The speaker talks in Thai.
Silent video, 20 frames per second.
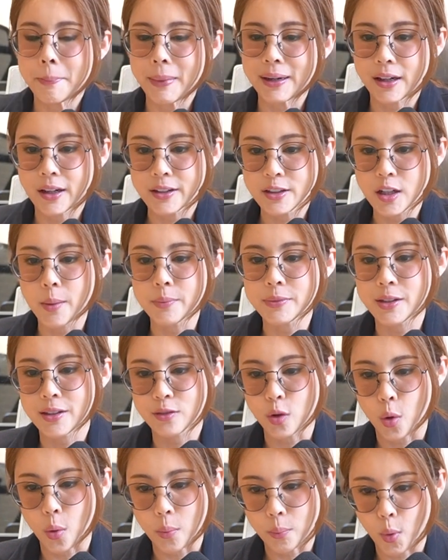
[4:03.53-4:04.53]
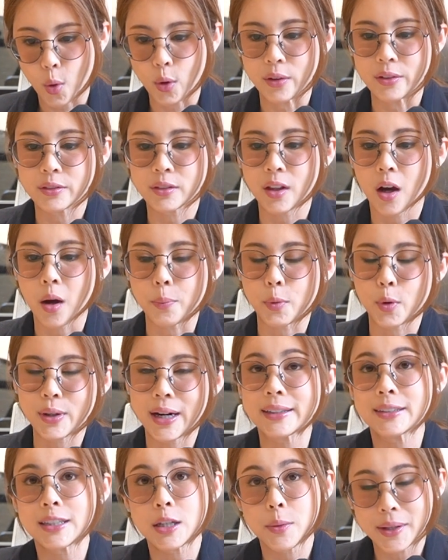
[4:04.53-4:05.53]
มันก็ย่อมจะส่งผลต่อ
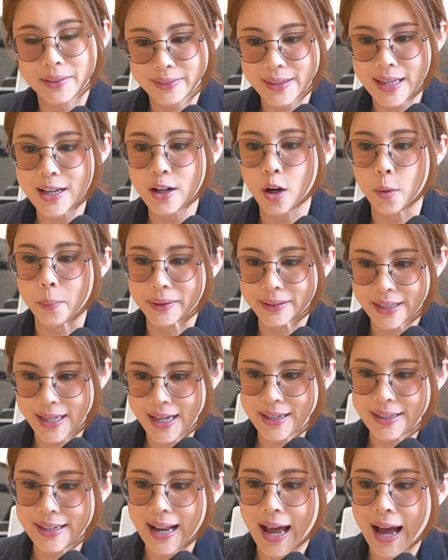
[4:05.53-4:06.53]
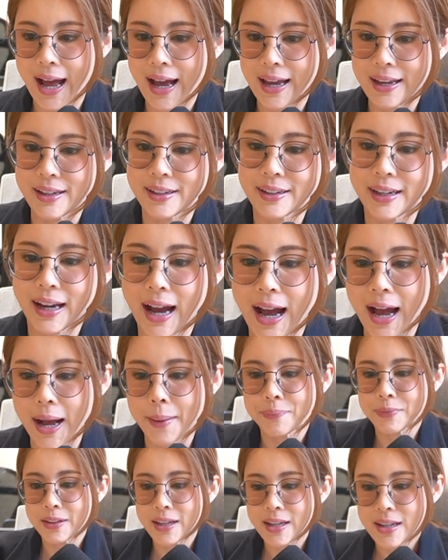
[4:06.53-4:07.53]
productivity ของประเทศได้นะคะ
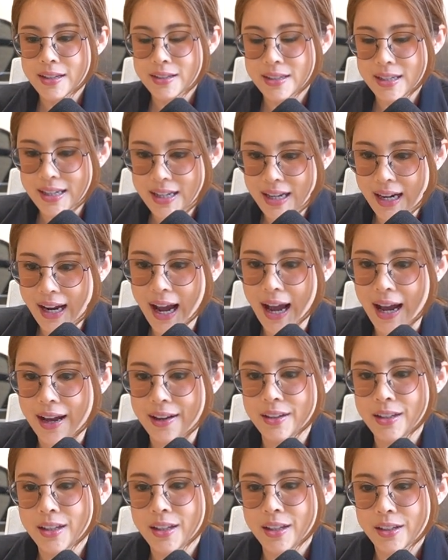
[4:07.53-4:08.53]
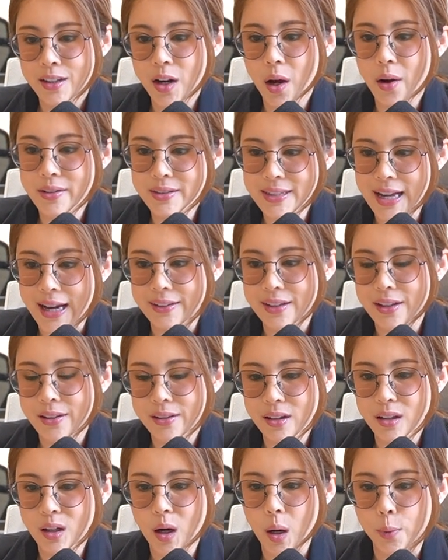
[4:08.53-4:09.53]
ทีนี้ค่ะ นอกจากใน
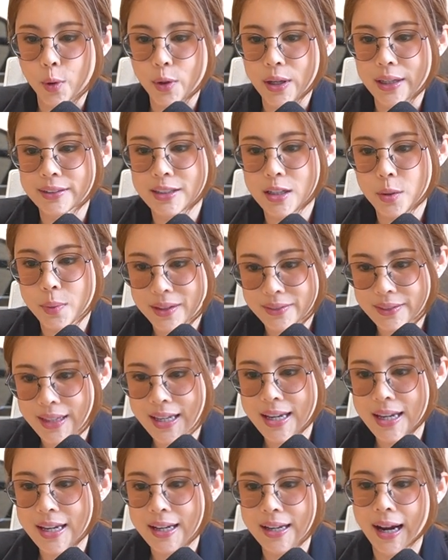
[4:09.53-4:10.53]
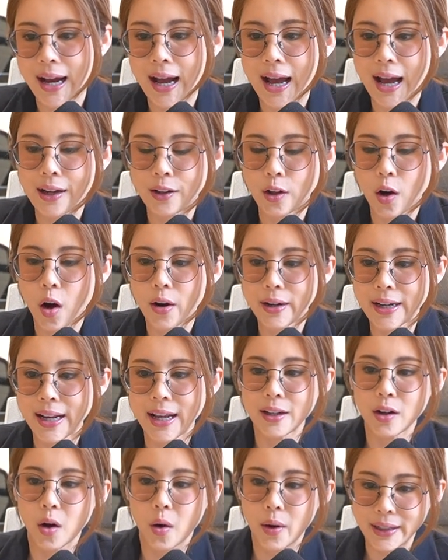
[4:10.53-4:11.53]
เรื่องของ productivity นะคะก็แน่
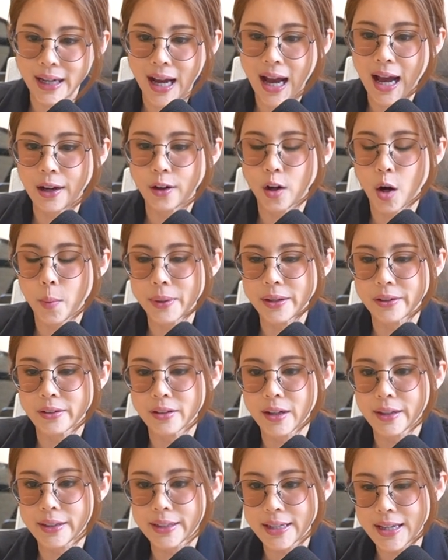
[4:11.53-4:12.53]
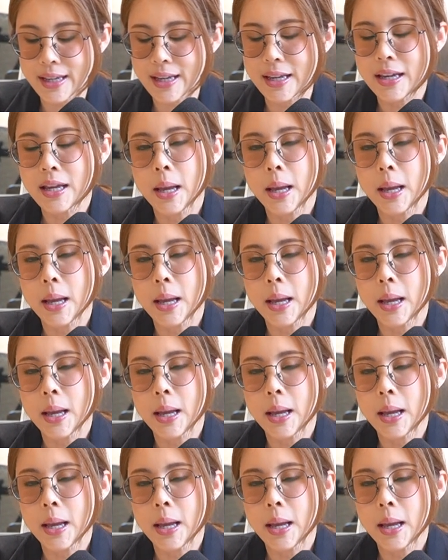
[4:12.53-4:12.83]
นอนค่ะก็เป็นเรื่องที่